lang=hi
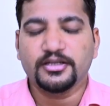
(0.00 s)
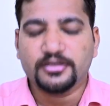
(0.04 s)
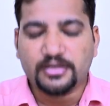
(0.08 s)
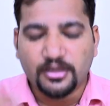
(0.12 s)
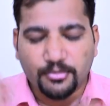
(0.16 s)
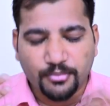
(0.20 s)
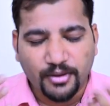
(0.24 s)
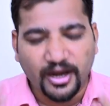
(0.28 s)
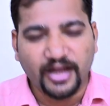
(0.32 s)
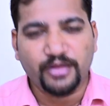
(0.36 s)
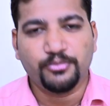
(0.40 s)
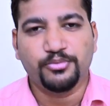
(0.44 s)
के
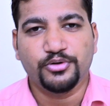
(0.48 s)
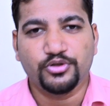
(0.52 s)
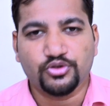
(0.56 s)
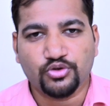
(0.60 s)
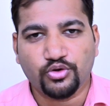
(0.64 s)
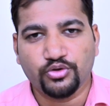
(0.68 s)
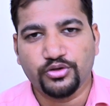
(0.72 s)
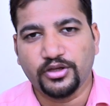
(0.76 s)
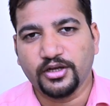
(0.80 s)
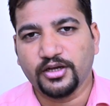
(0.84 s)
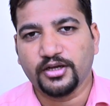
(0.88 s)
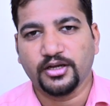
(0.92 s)
बाद भी
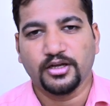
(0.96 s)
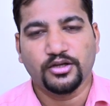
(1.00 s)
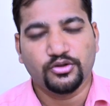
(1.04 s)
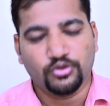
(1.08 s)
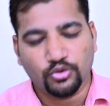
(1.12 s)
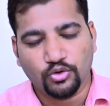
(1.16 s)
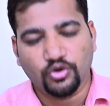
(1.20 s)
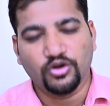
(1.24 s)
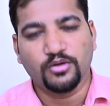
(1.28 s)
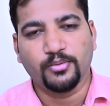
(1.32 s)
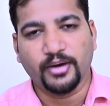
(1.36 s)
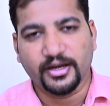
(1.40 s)
इसको देख रहे हैं
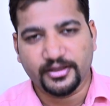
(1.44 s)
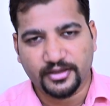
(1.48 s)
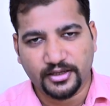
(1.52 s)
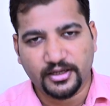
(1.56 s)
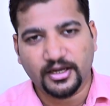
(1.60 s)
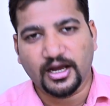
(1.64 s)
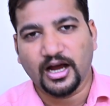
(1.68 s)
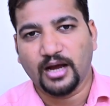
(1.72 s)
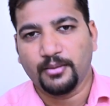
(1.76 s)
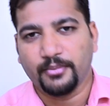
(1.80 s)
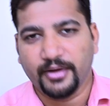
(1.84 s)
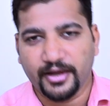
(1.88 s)
तो कोई बात नहीं
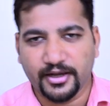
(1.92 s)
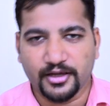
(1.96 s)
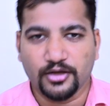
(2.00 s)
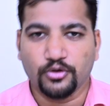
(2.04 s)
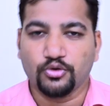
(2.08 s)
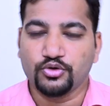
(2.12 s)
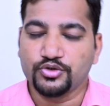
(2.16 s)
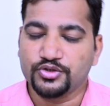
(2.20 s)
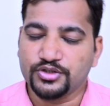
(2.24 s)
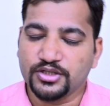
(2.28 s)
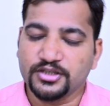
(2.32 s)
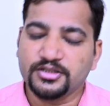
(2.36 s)
काम आएंगे
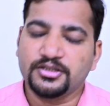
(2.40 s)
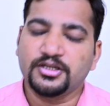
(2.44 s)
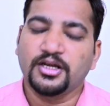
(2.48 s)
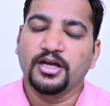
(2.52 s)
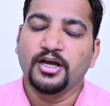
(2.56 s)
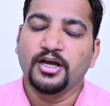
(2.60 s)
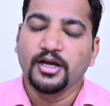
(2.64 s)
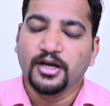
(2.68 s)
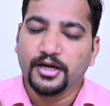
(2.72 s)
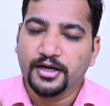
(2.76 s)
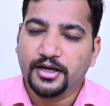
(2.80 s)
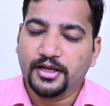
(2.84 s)
क्वेश्चन
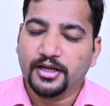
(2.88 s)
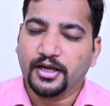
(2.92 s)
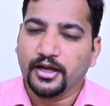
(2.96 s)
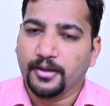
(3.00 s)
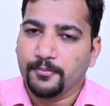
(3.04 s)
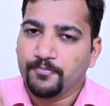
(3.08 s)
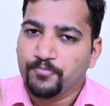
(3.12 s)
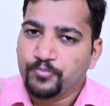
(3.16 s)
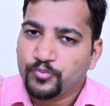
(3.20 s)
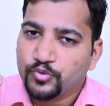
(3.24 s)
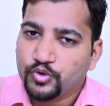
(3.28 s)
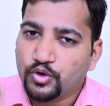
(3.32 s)
ठीक
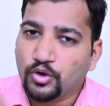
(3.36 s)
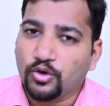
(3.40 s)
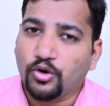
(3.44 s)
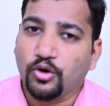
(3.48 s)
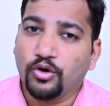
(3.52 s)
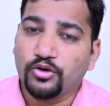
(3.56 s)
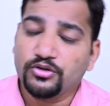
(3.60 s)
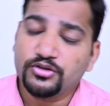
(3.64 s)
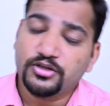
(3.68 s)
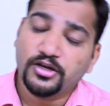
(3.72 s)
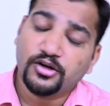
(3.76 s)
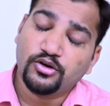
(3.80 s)
है तो
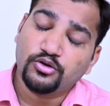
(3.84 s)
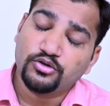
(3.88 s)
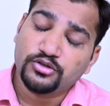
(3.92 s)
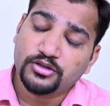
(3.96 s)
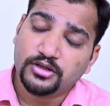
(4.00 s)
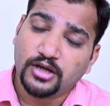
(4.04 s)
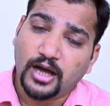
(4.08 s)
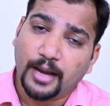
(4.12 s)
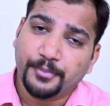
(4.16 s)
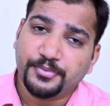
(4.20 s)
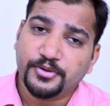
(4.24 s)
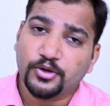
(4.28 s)
कौन से
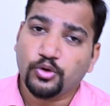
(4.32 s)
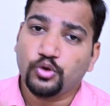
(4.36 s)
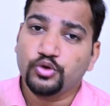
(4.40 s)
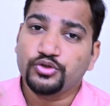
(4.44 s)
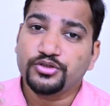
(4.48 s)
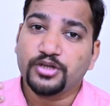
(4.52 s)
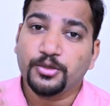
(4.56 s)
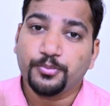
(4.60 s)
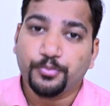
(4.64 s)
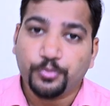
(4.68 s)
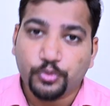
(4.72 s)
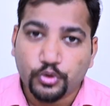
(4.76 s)
क्वेश्चन आपसे
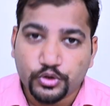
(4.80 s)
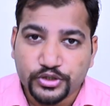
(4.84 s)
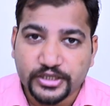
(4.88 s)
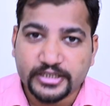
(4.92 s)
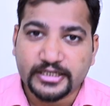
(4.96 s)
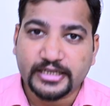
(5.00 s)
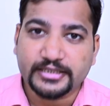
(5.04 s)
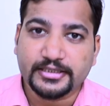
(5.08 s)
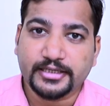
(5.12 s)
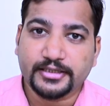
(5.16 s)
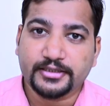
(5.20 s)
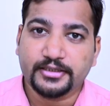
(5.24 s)
क्वेश्चन पूछे
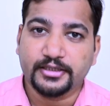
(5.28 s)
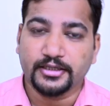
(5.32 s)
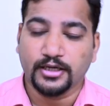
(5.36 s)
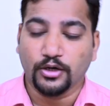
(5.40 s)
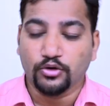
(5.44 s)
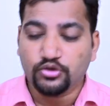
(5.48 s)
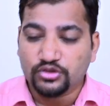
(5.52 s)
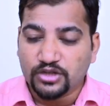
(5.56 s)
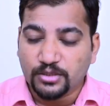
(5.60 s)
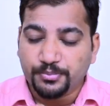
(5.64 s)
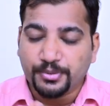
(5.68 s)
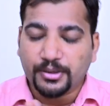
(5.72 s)
जा सकते हैं
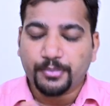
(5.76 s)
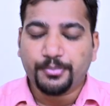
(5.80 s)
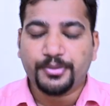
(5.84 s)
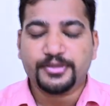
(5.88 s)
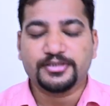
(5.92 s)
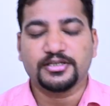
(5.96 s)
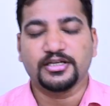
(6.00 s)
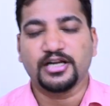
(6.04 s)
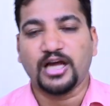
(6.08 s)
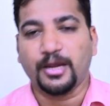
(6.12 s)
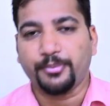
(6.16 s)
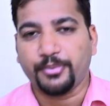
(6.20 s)
और उसकी
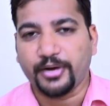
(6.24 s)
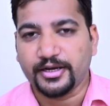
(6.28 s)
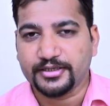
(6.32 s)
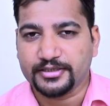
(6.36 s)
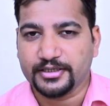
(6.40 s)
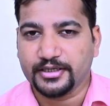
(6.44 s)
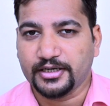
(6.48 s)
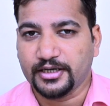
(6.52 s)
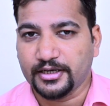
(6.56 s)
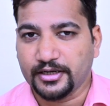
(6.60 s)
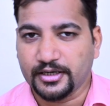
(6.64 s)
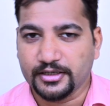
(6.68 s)
प्रिपरेशन आप
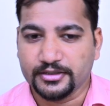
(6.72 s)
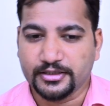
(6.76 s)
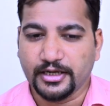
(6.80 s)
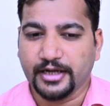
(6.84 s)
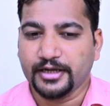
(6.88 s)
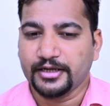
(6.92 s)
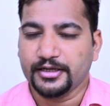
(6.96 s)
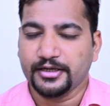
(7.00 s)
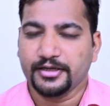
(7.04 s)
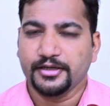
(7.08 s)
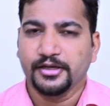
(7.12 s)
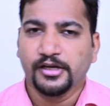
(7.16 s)
कैसे करके
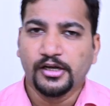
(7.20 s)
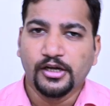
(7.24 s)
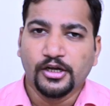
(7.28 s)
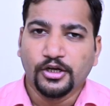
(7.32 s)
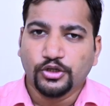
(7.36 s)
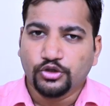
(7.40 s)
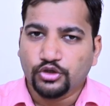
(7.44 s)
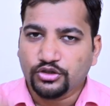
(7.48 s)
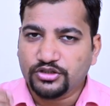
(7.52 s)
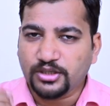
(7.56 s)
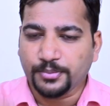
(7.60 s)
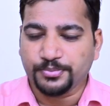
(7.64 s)
जाएंगे
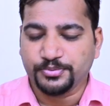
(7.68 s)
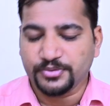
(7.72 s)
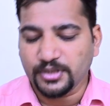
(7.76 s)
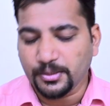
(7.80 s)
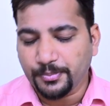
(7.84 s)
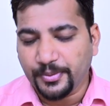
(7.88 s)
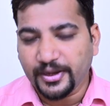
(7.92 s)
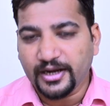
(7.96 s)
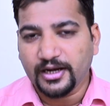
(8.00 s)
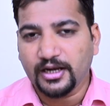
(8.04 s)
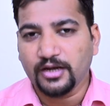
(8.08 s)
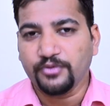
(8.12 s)
तो सबसे
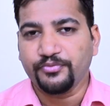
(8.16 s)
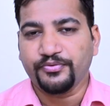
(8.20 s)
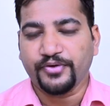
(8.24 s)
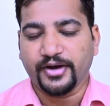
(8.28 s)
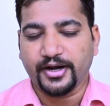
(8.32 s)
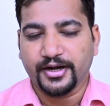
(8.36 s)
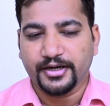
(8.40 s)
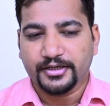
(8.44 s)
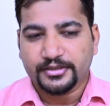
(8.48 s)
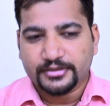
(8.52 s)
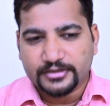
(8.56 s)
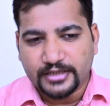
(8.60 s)
पहले
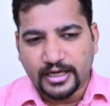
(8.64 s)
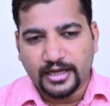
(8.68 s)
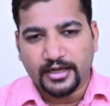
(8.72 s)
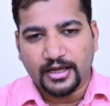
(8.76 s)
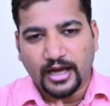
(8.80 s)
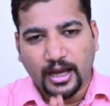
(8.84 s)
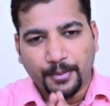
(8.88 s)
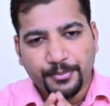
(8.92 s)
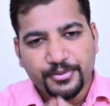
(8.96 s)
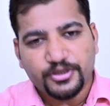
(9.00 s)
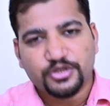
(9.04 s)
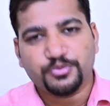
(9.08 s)
फ्रेंड चाहे
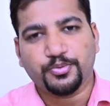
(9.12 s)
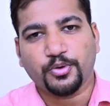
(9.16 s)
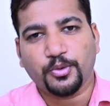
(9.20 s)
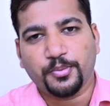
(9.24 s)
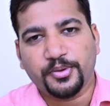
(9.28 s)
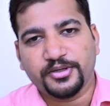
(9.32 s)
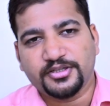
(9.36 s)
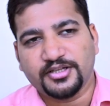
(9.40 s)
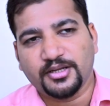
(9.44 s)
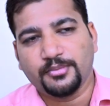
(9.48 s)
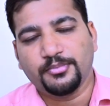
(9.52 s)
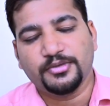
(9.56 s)
आप इस
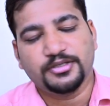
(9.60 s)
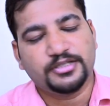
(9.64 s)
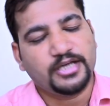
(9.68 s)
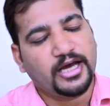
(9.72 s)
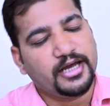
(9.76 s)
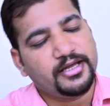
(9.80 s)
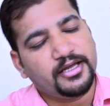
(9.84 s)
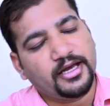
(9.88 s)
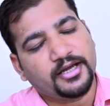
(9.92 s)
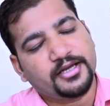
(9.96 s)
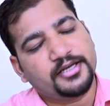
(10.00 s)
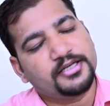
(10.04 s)
प्रोफेशन में
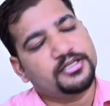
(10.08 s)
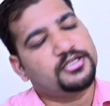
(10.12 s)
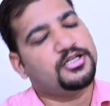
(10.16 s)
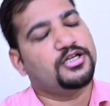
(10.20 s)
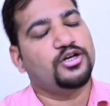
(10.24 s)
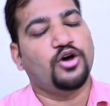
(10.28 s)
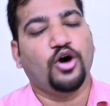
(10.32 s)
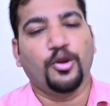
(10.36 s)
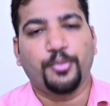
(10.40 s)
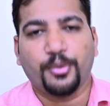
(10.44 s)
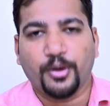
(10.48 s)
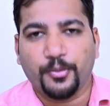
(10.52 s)
जाएँ या किसी
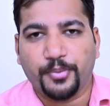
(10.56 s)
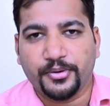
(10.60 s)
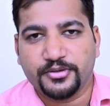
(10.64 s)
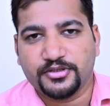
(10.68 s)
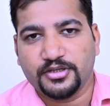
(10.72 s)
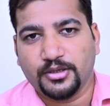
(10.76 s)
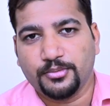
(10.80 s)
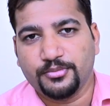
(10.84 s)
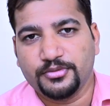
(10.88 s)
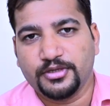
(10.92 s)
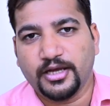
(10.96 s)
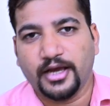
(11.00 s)
और
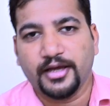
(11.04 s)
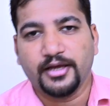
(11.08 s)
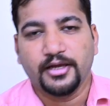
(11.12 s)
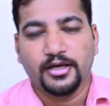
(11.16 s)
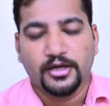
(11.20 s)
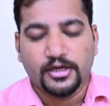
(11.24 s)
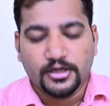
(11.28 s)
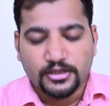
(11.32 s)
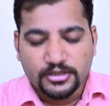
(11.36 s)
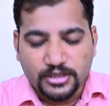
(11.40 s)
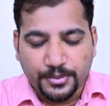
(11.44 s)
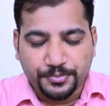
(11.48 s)
प्रोफेशन में जाए
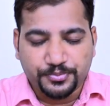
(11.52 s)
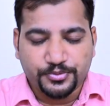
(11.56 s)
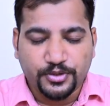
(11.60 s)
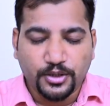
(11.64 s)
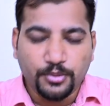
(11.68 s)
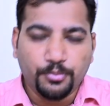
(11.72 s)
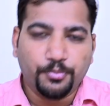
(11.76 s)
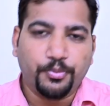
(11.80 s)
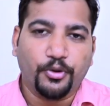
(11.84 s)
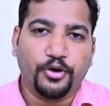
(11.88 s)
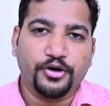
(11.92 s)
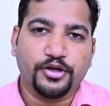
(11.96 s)
सबसे
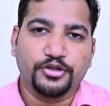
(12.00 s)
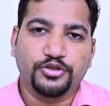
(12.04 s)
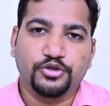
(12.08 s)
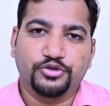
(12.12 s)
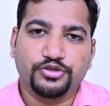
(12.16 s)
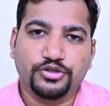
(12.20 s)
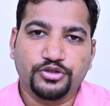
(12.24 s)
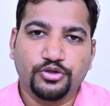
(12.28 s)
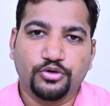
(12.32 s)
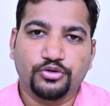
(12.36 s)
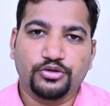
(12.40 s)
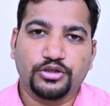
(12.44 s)
इंपॉर्टेंट जो
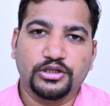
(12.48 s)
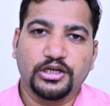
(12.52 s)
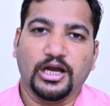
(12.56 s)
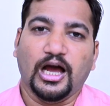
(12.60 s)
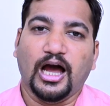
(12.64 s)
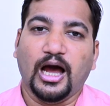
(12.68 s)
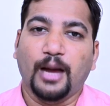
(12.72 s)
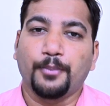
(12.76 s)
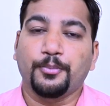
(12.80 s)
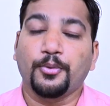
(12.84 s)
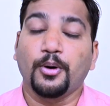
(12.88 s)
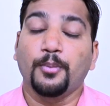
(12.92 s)
चीज़ होती है
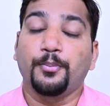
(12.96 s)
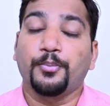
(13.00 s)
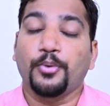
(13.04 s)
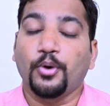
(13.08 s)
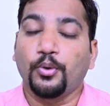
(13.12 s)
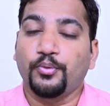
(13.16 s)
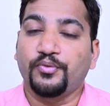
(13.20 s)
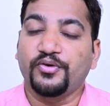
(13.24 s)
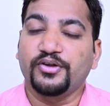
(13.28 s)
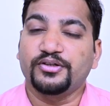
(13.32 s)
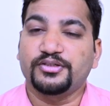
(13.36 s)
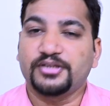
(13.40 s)
आपको
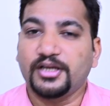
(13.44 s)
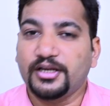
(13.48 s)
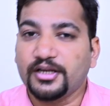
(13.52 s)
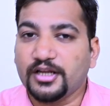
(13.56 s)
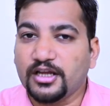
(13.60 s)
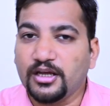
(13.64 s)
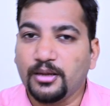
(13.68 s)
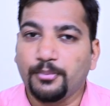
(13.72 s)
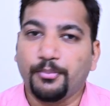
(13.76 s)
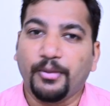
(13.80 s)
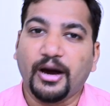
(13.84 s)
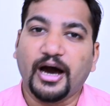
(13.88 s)
प्रोफेशन
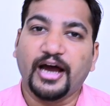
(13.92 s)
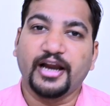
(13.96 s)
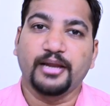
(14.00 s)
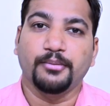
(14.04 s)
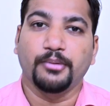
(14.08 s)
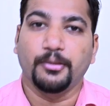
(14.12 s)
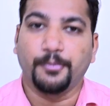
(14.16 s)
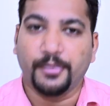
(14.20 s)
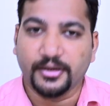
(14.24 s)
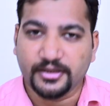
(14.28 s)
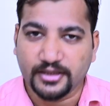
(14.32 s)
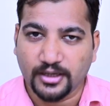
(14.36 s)
के बारे
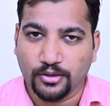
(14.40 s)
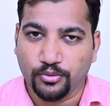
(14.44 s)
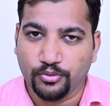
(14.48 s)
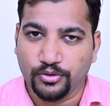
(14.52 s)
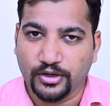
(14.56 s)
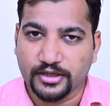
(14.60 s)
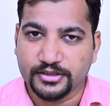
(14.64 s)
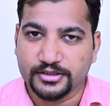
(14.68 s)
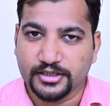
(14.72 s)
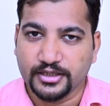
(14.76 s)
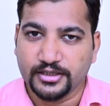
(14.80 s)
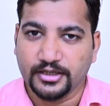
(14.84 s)
में पता
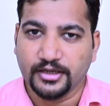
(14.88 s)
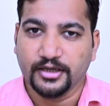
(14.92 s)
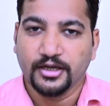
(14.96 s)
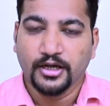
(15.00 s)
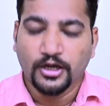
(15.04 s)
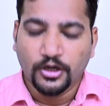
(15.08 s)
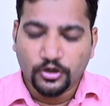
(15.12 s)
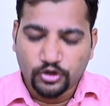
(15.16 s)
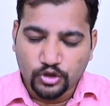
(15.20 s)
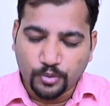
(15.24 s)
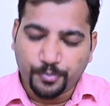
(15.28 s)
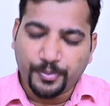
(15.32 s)
होना होना चाहिए
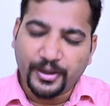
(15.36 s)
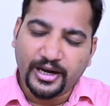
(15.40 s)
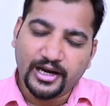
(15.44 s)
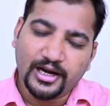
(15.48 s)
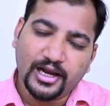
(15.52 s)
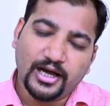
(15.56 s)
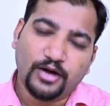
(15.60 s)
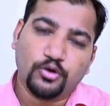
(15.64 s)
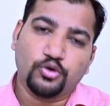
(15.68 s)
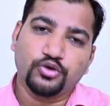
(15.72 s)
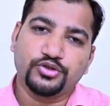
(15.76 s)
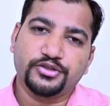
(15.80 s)
तो
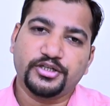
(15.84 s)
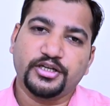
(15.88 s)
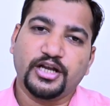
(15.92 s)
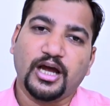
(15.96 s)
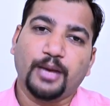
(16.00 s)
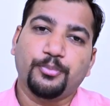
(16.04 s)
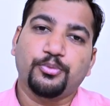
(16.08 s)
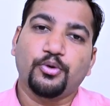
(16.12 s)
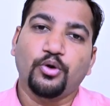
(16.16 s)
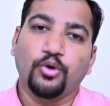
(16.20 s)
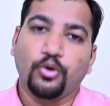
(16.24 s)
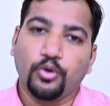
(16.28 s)
पहला क्वेश्चन
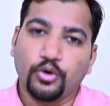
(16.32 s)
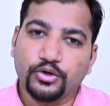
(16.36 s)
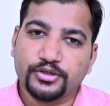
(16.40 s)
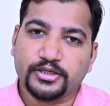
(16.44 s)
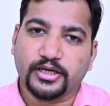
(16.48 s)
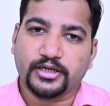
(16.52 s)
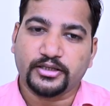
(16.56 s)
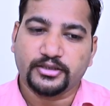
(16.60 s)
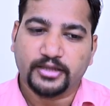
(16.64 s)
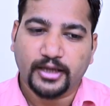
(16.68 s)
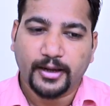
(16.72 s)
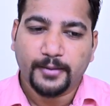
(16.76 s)
आपको हो
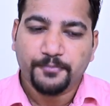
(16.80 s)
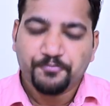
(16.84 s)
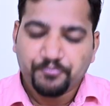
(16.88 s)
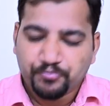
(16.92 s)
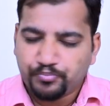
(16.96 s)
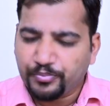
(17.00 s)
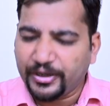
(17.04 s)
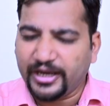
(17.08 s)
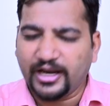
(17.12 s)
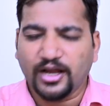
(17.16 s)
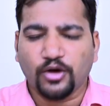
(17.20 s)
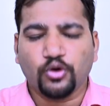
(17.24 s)
सकता है
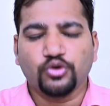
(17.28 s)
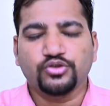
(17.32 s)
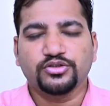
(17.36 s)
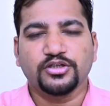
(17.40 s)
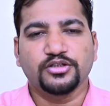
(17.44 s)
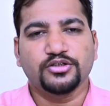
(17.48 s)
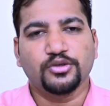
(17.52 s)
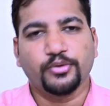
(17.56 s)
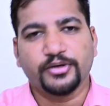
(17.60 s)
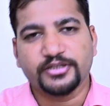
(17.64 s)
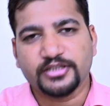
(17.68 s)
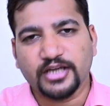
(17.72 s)
पहला
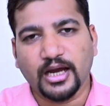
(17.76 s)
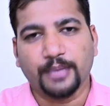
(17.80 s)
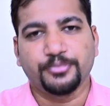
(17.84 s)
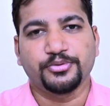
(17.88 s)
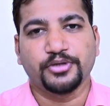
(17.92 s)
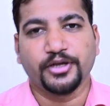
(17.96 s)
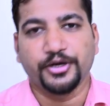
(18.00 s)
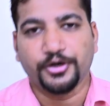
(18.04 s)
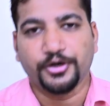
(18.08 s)
क्वेश्चन तो वैसे आपसे